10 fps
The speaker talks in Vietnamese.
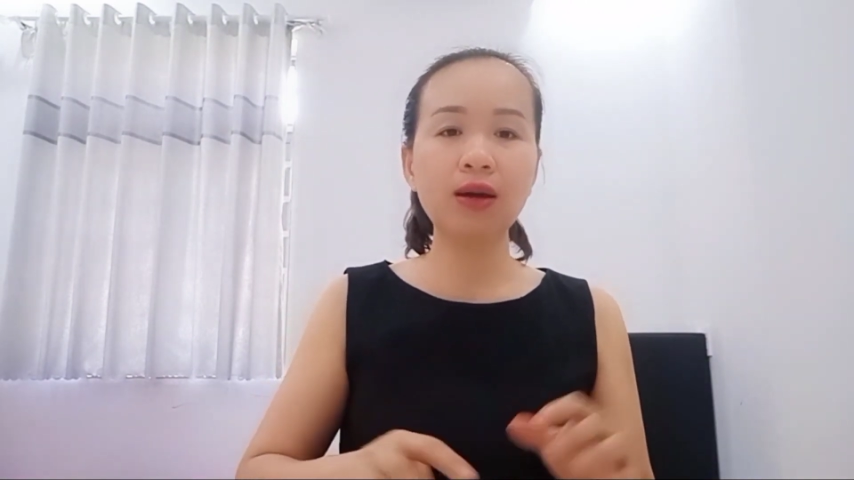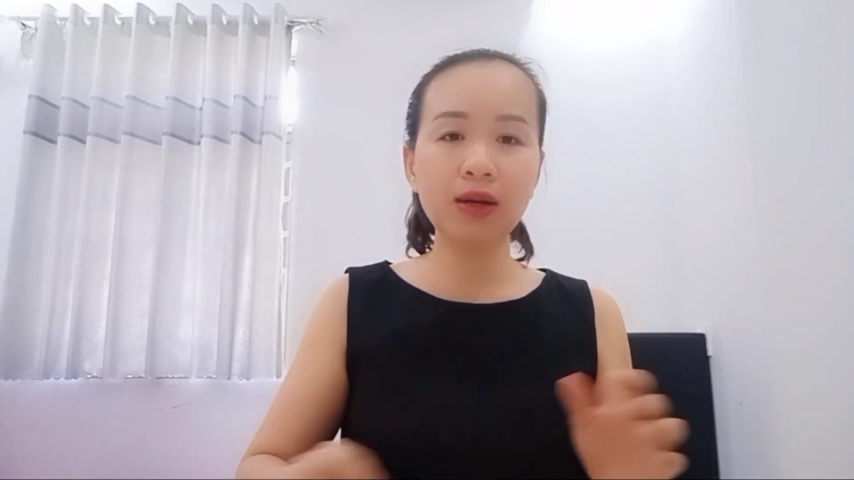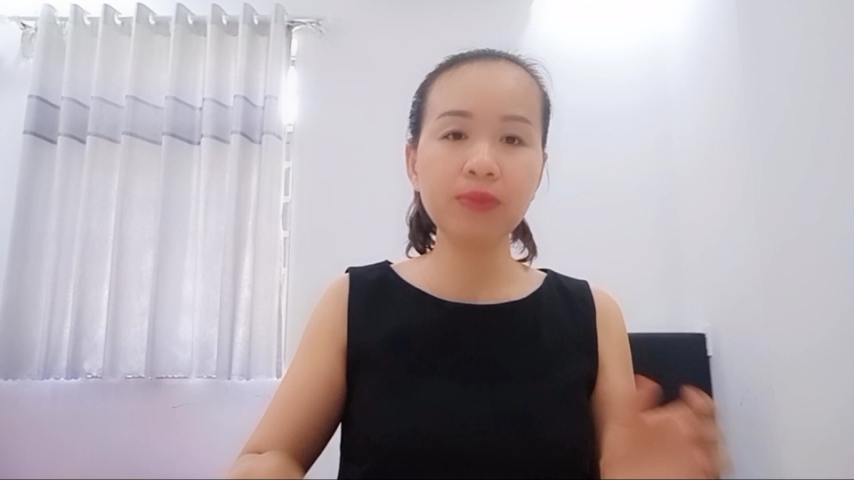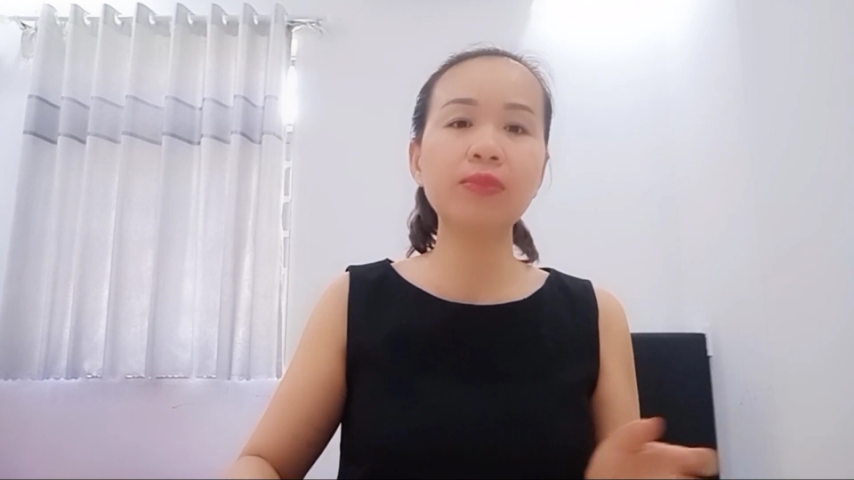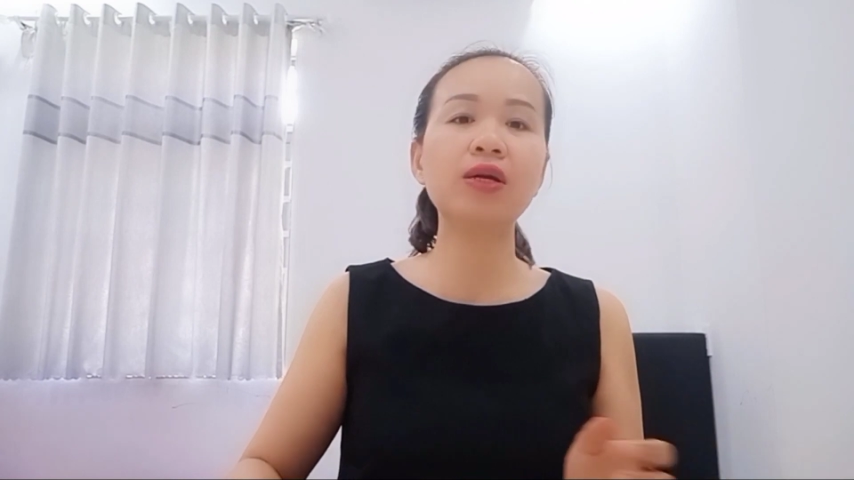
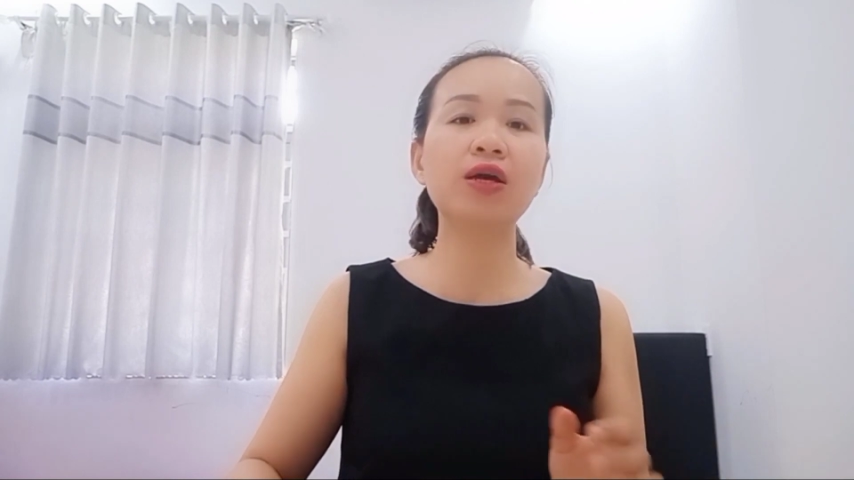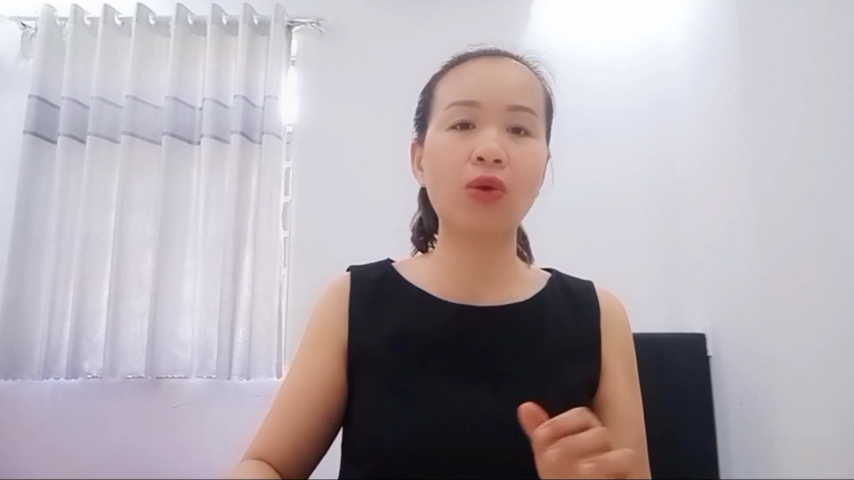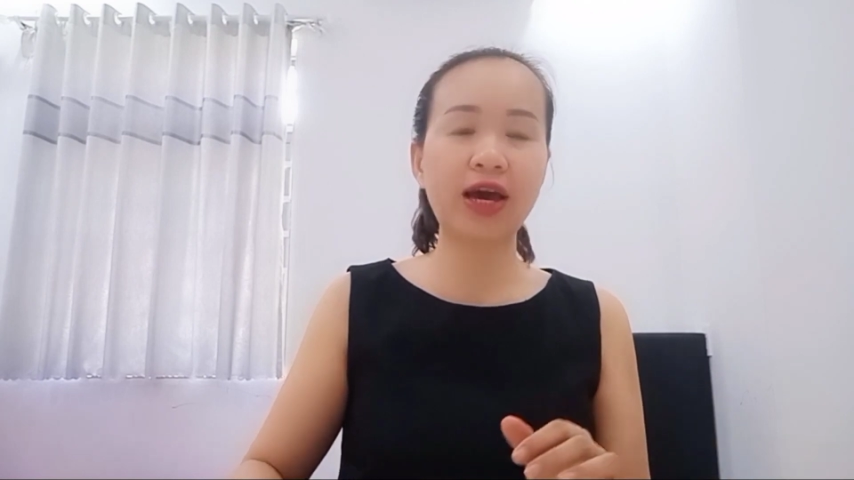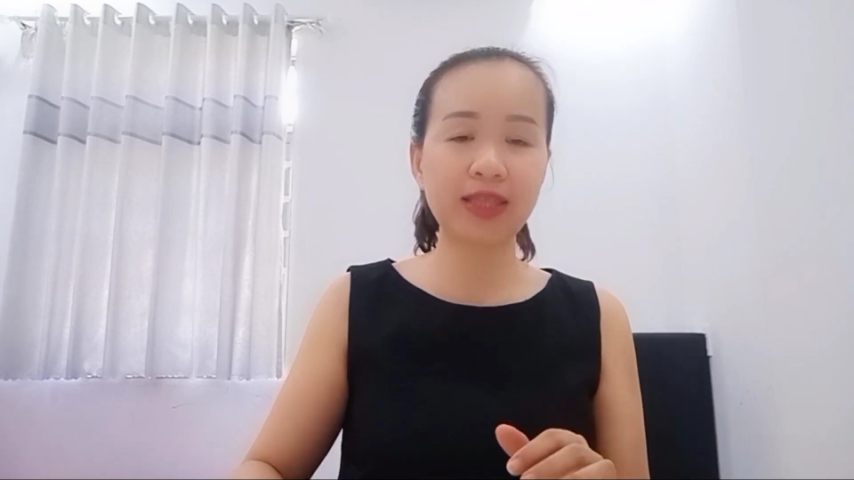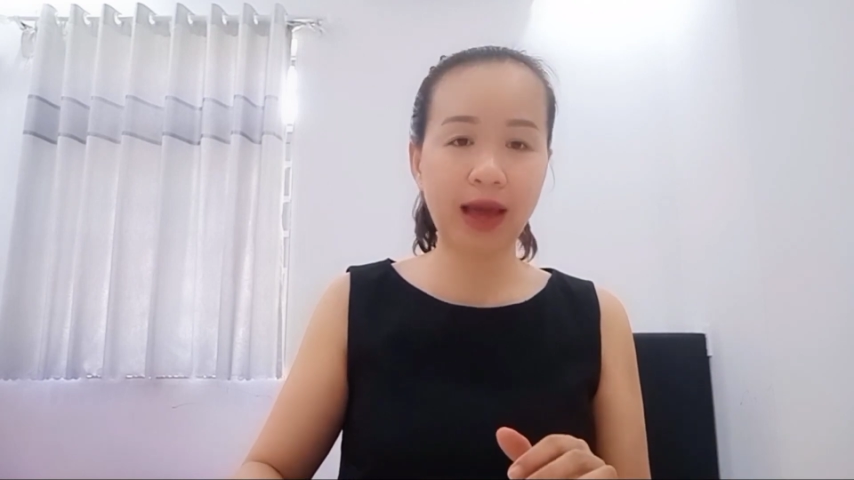hơn 10
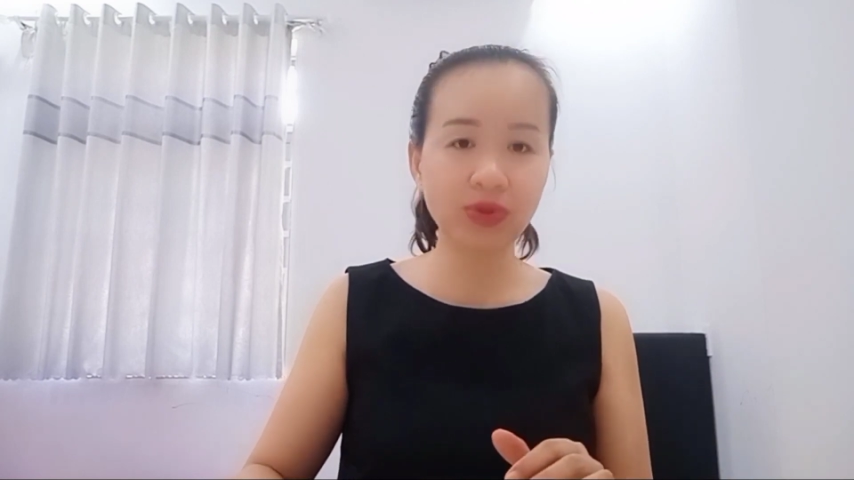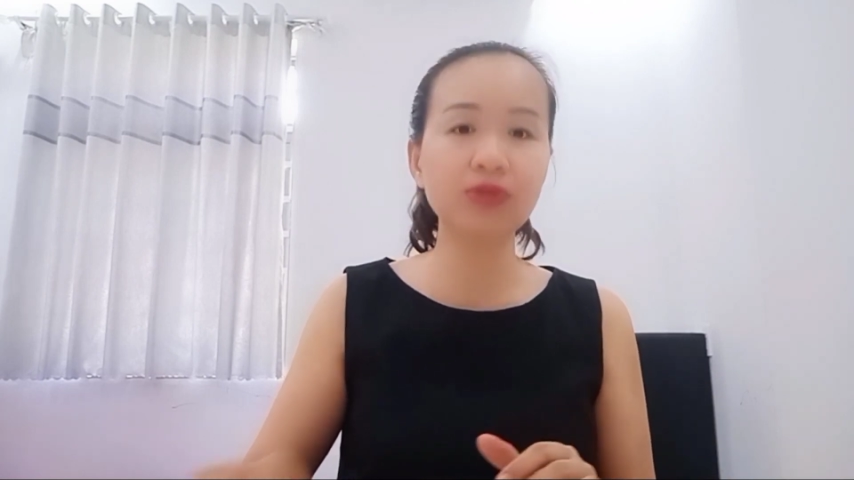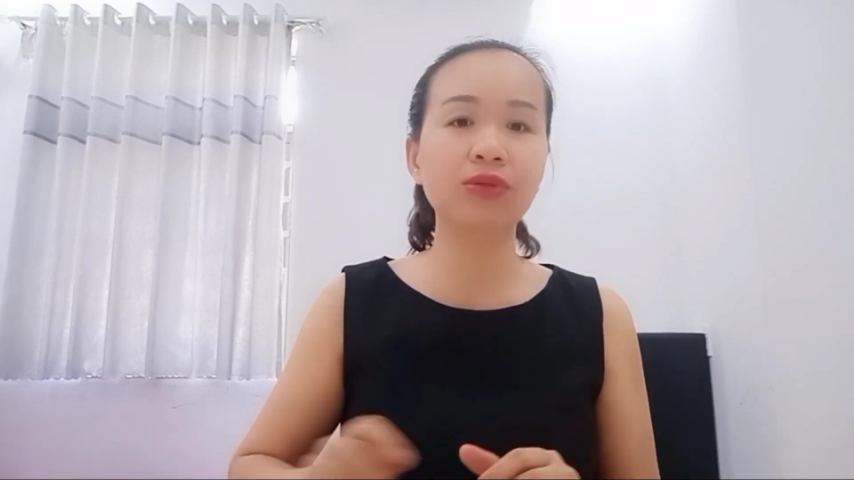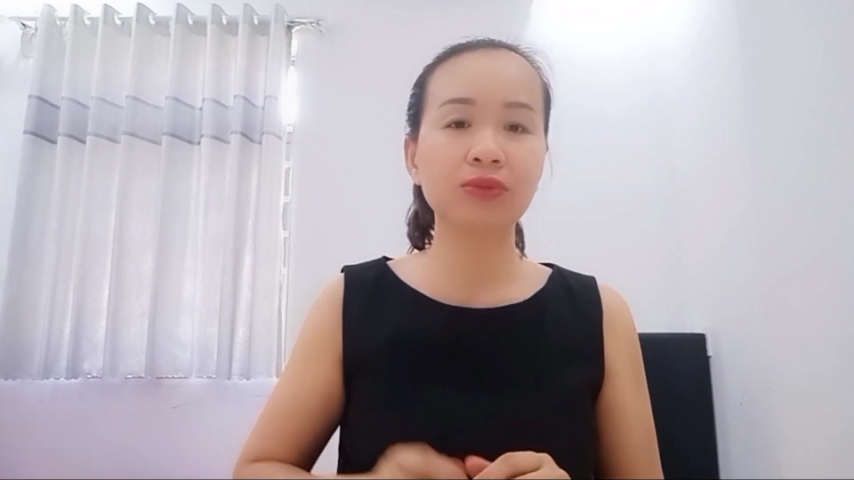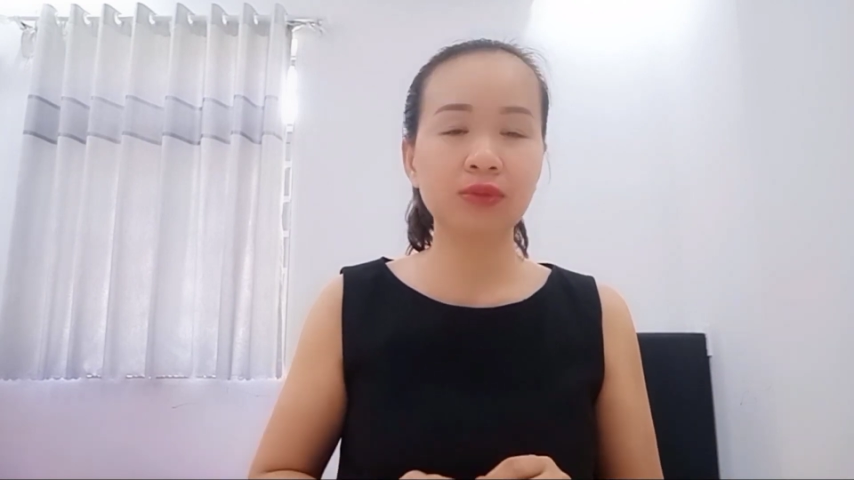loại thảo
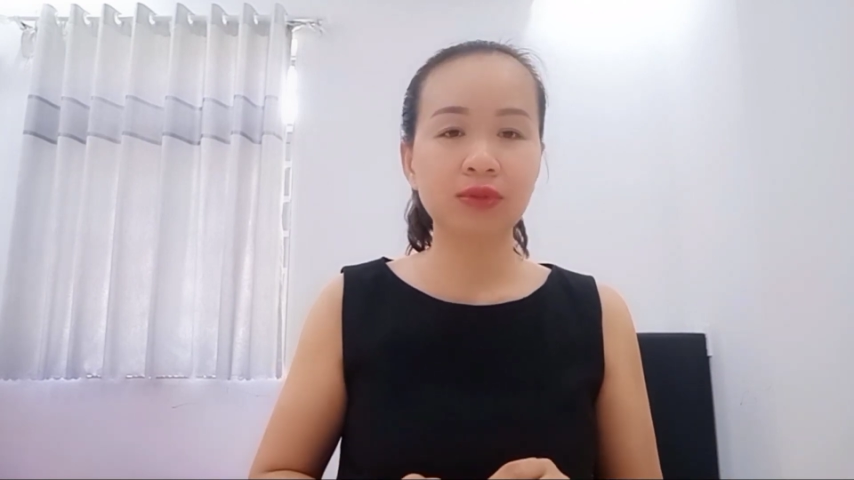dược